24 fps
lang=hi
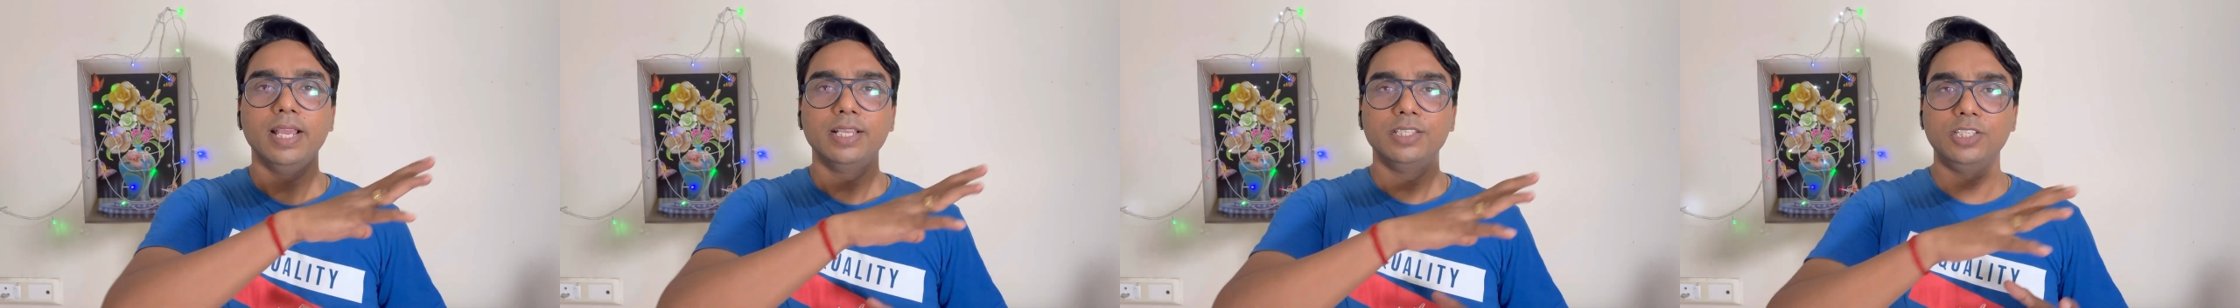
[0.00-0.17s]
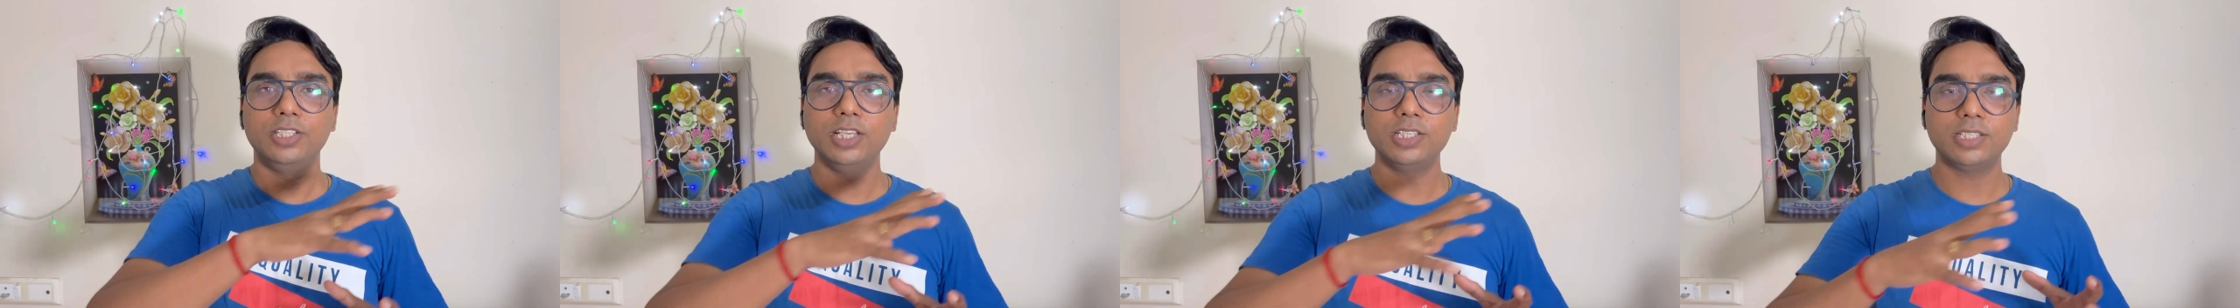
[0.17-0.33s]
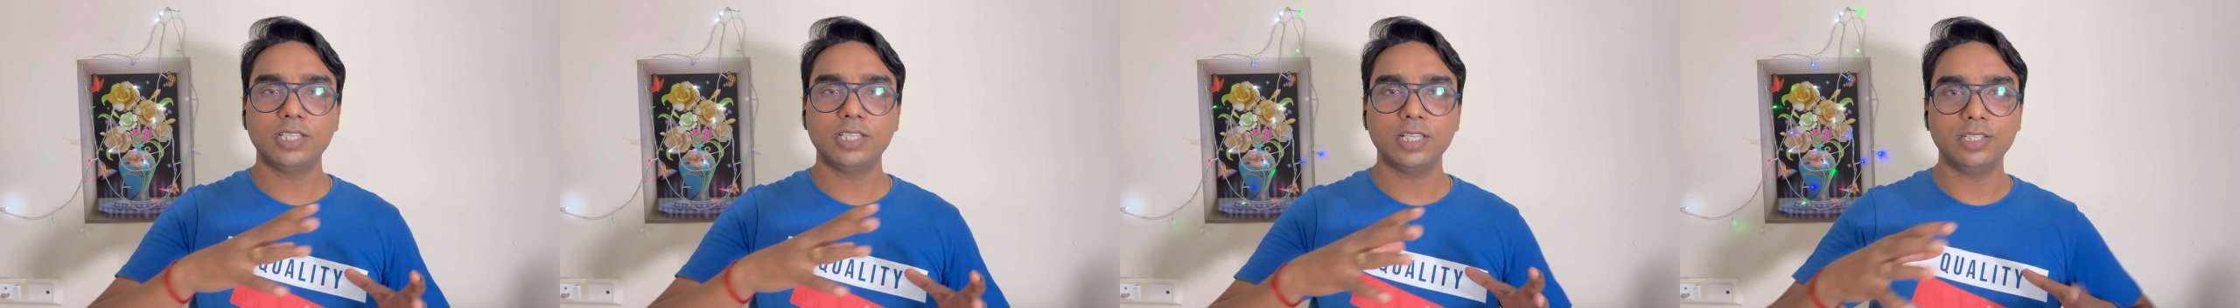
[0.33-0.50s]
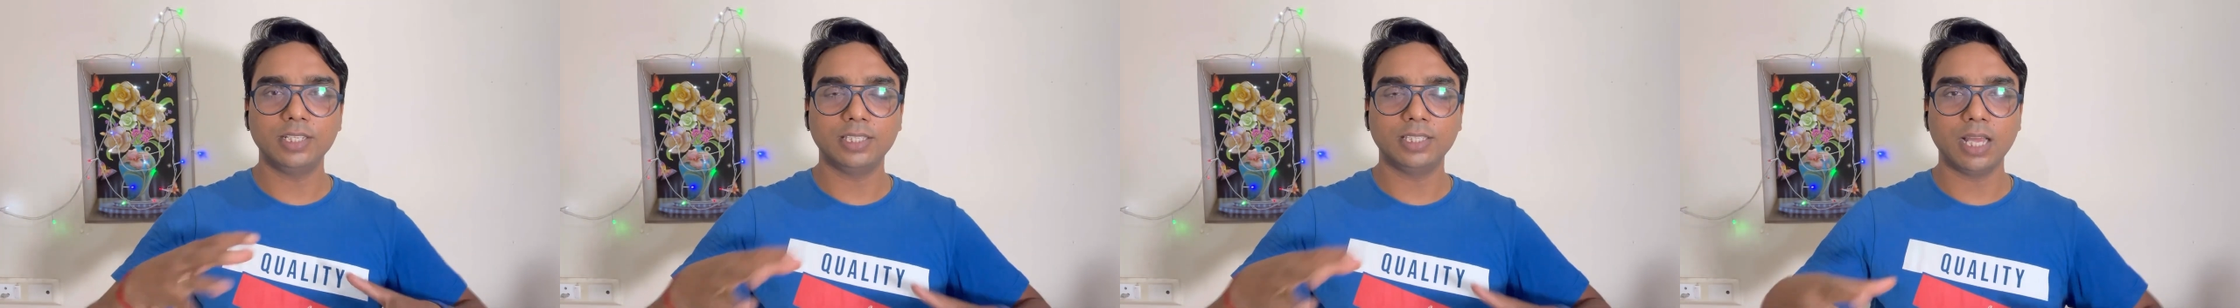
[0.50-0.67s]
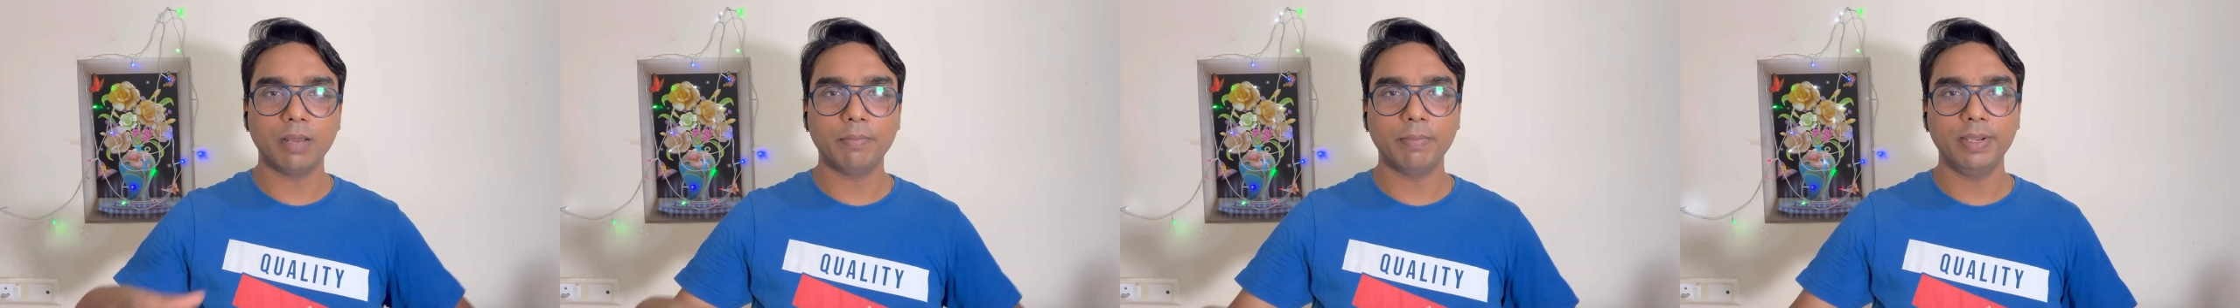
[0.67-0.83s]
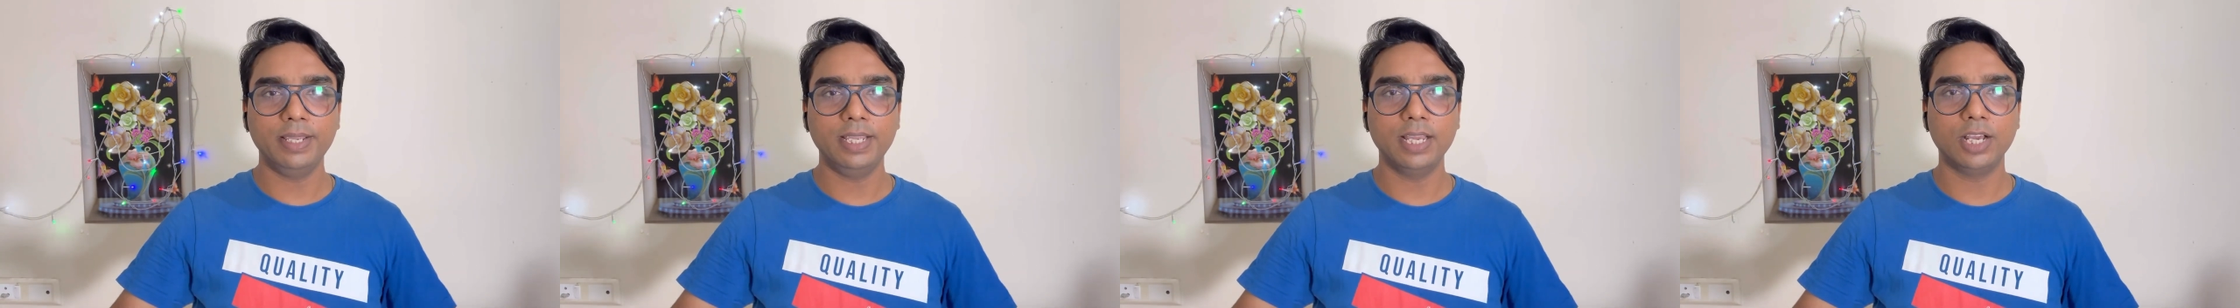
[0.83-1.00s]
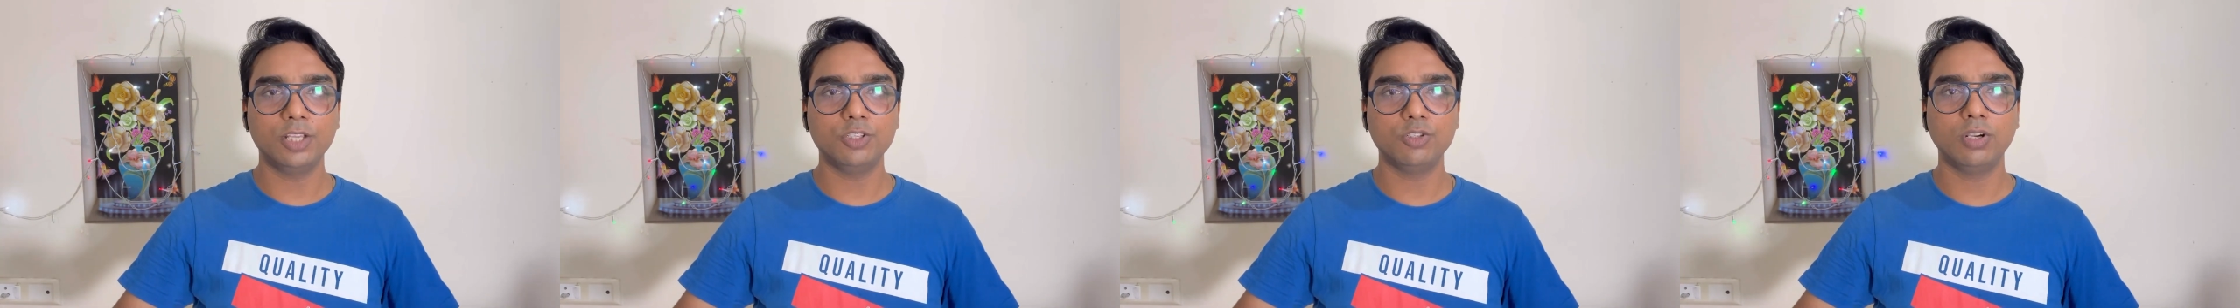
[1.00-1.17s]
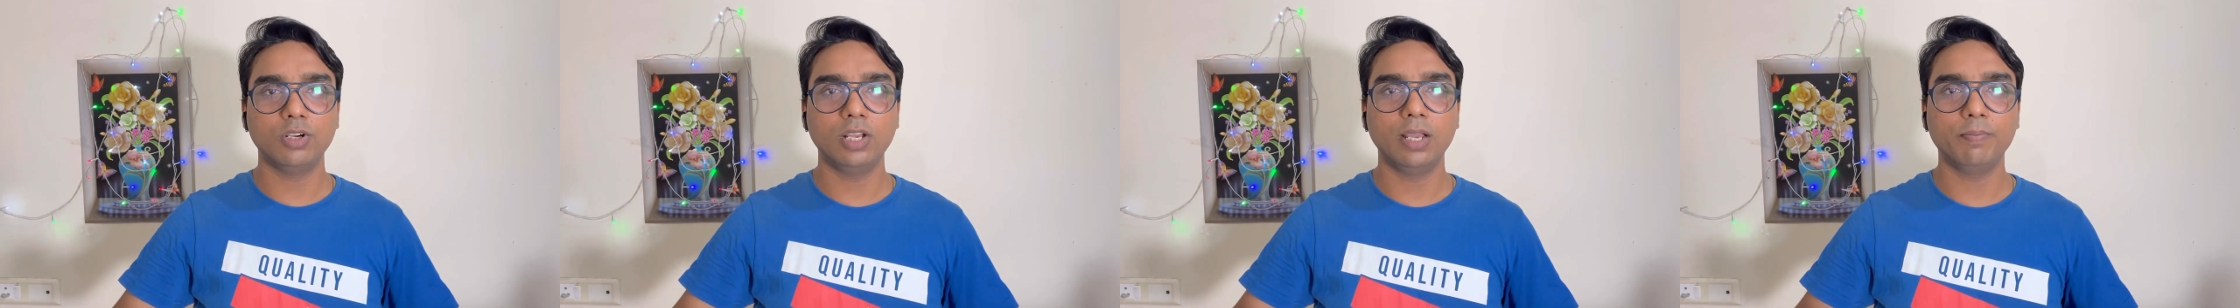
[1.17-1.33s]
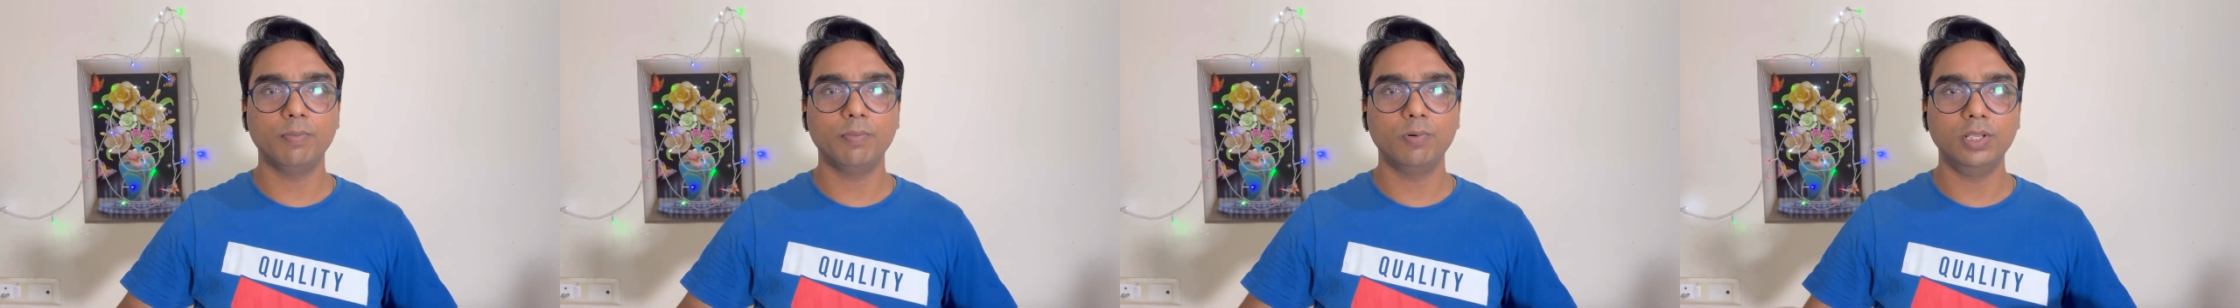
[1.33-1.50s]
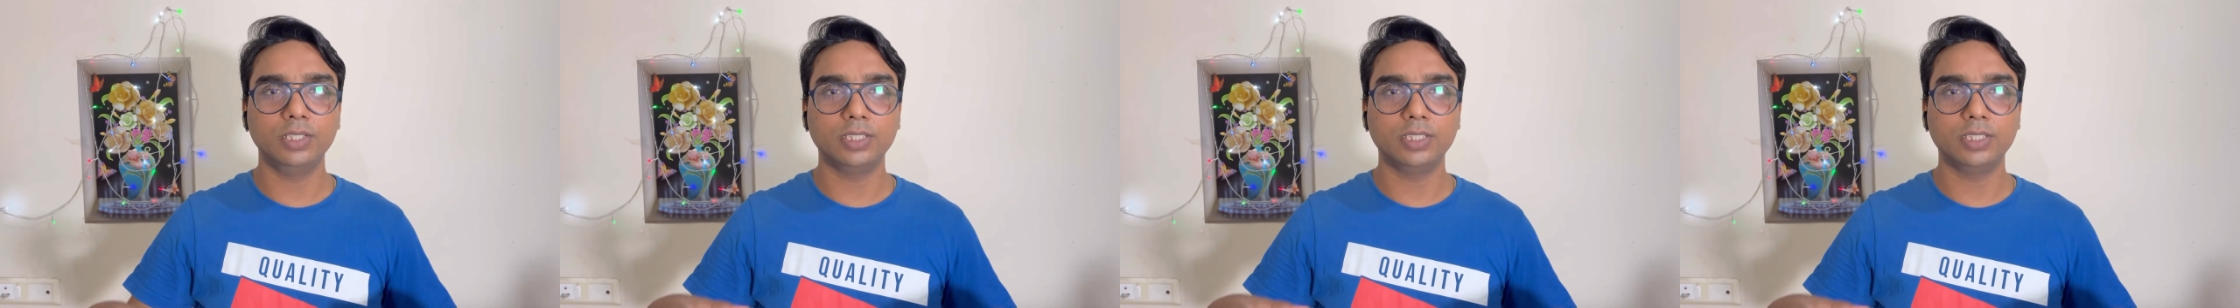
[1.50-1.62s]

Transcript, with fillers: जिससे सीता मैया जो है पूरी